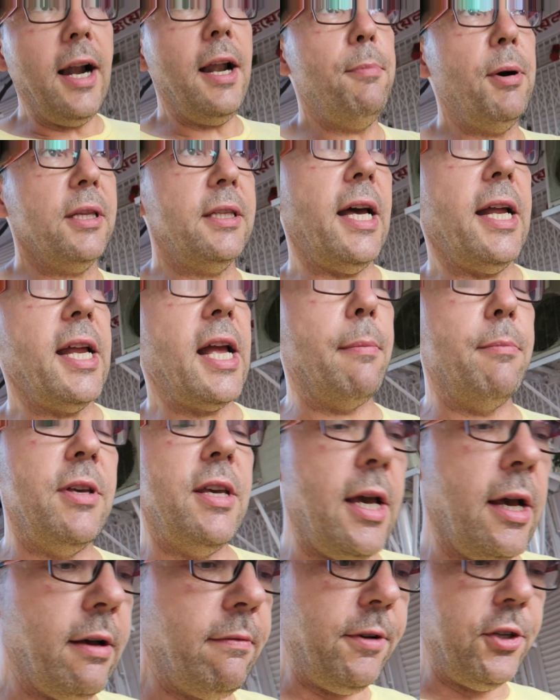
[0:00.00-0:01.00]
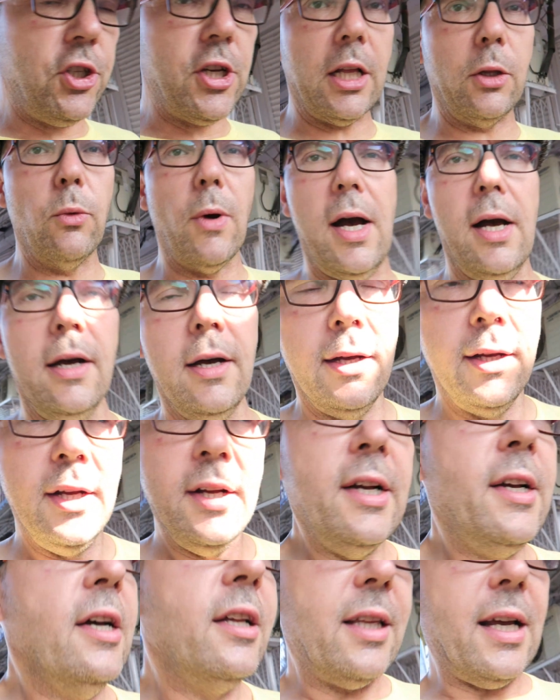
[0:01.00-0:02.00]
ale bateria mi wysiadła.
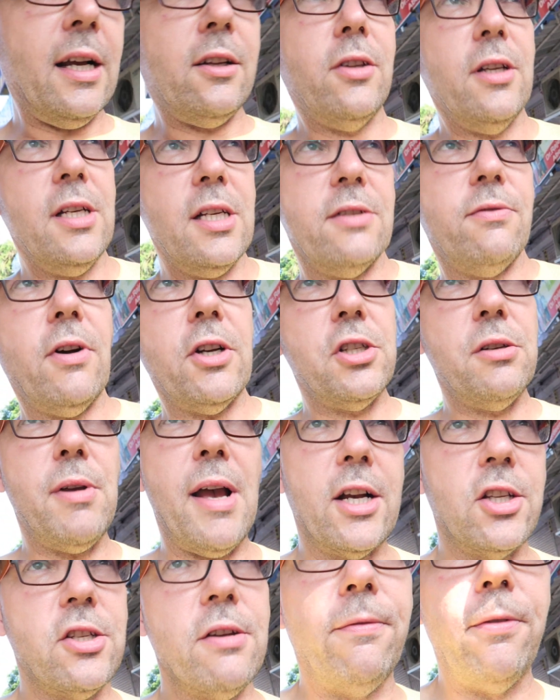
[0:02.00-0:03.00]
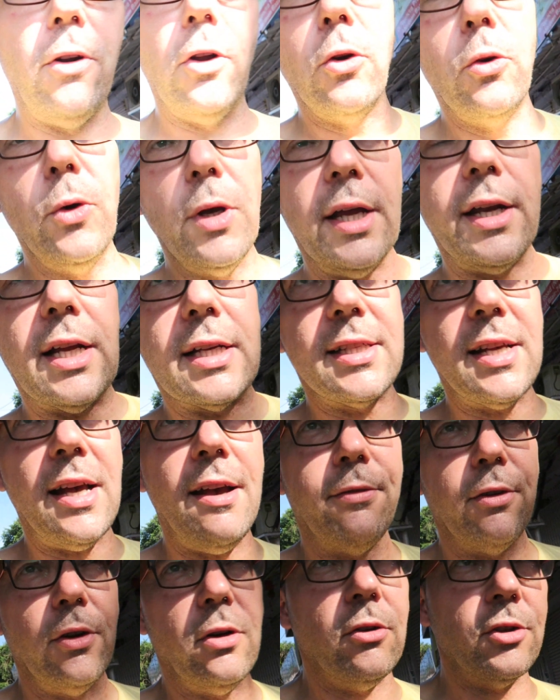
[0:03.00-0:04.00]
Tak to jest właśnie jak się vloguje na
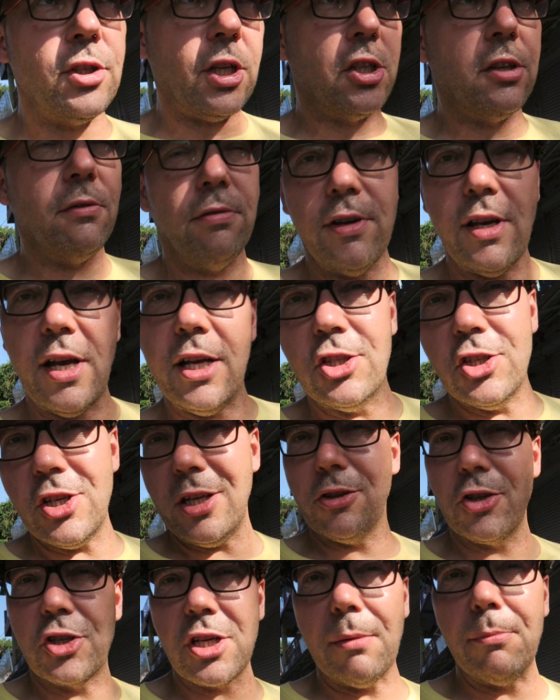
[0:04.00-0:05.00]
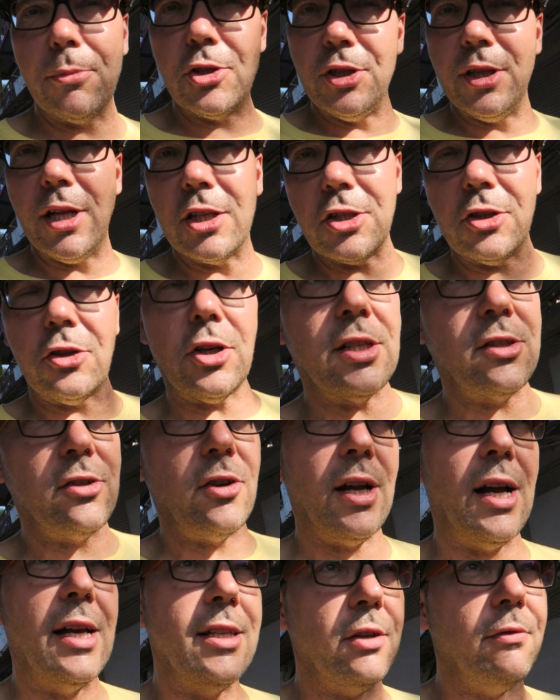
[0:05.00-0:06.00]
zewnątrz, jak się wyjedzie, to trzeba być inaczej trochę
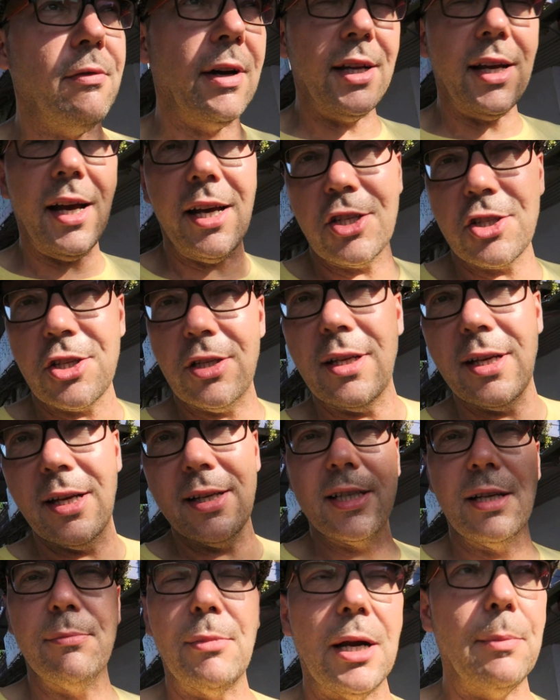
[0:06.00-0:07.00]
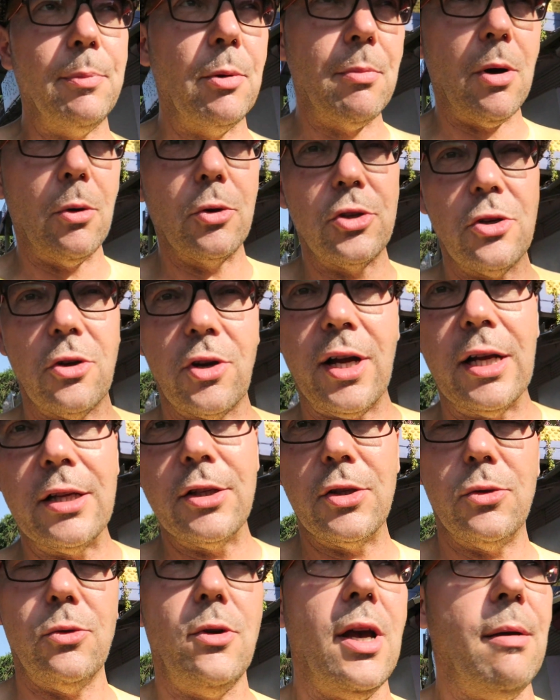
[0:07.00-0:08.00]
zorganizowany. Ja jeszcze nie jestem, ale pomału się
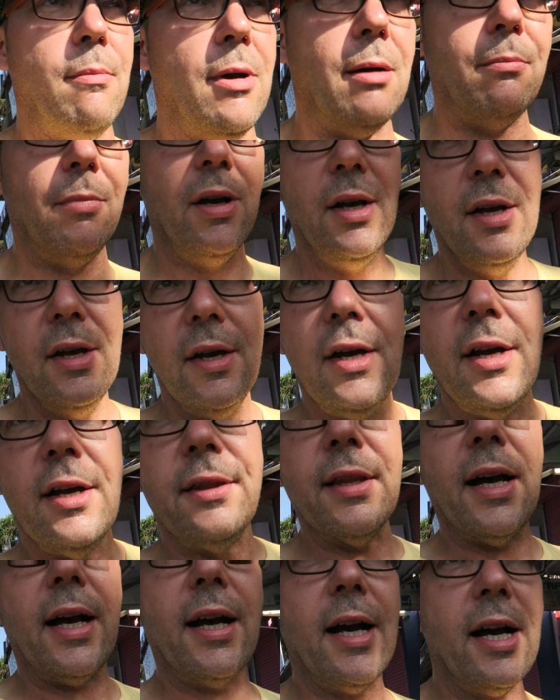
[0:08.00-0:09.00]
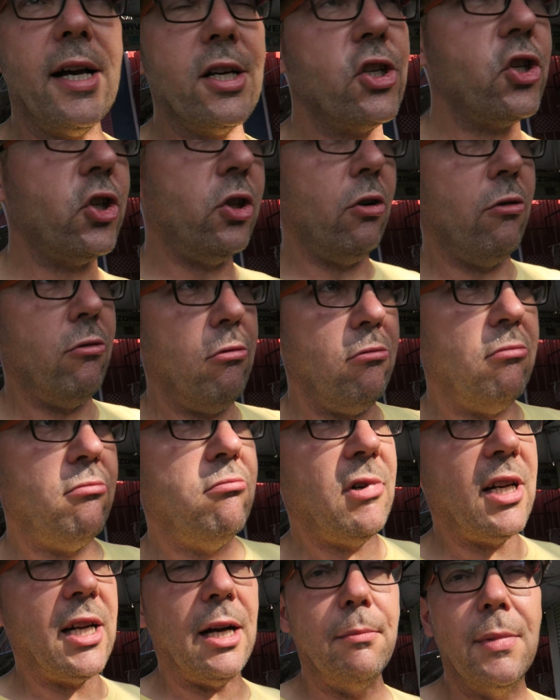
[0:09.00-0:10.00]
organizuję. Mam na każdą
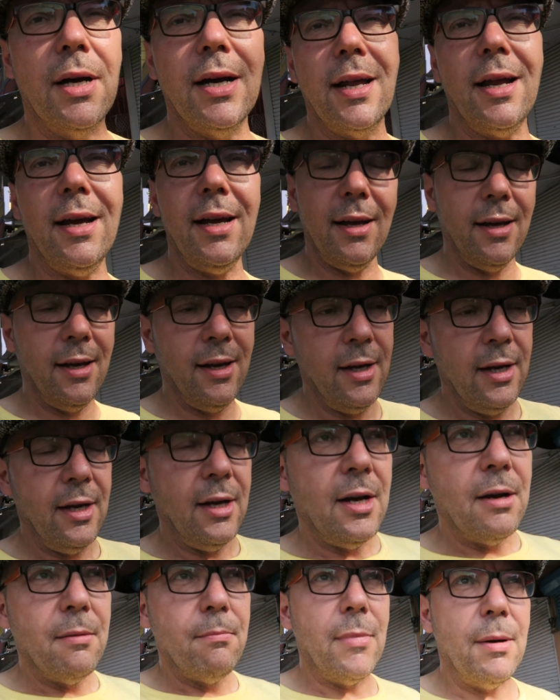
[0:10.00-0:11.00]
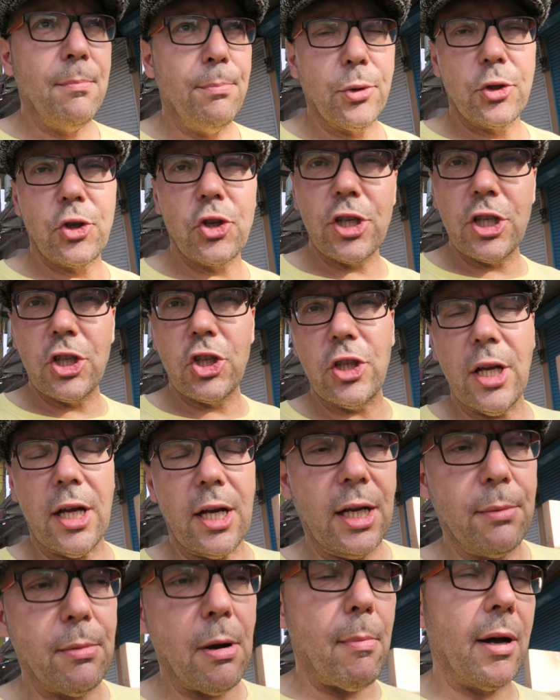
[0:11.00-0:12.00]
kamerę, mam po
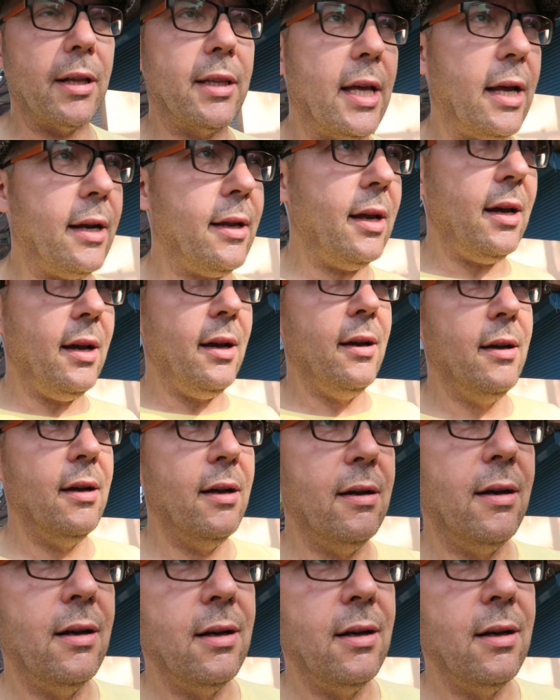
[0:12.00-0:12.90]
3-4 chyba baterie.